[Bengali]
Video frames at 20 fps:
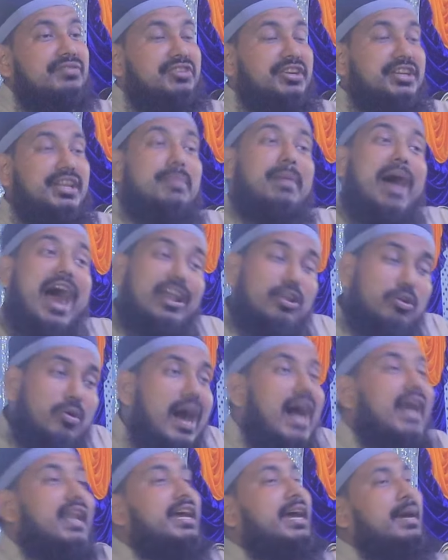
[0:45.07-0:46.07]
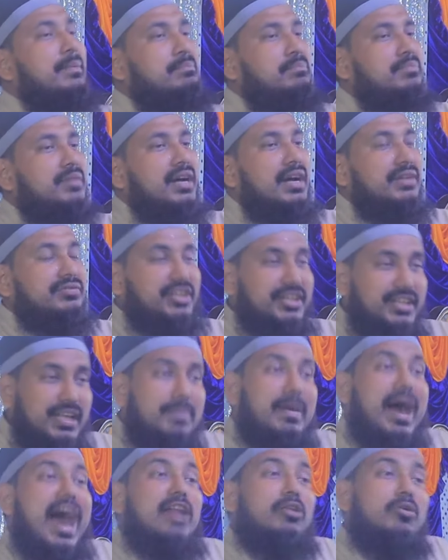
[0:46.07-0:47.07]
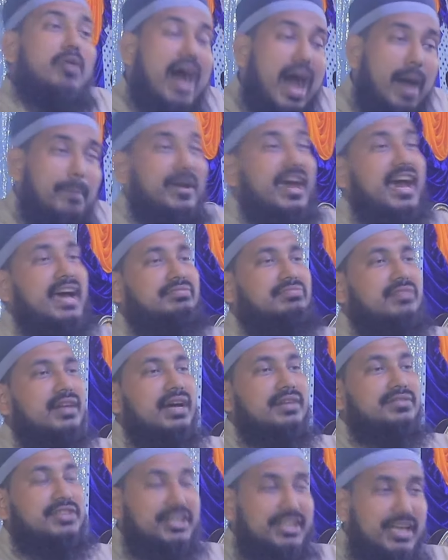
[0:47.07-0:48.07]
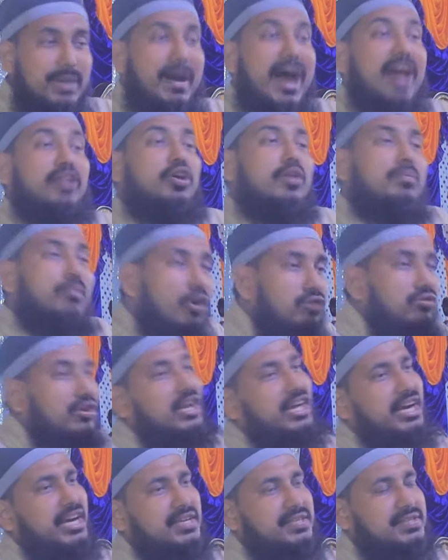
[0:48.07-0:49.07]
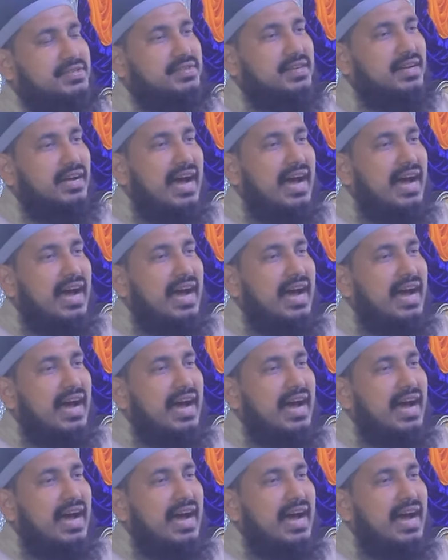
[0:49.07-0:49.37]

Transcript: তিনি ভালো আলেম তিনি ভালো আবেদ তিনি ভালো মুখলিস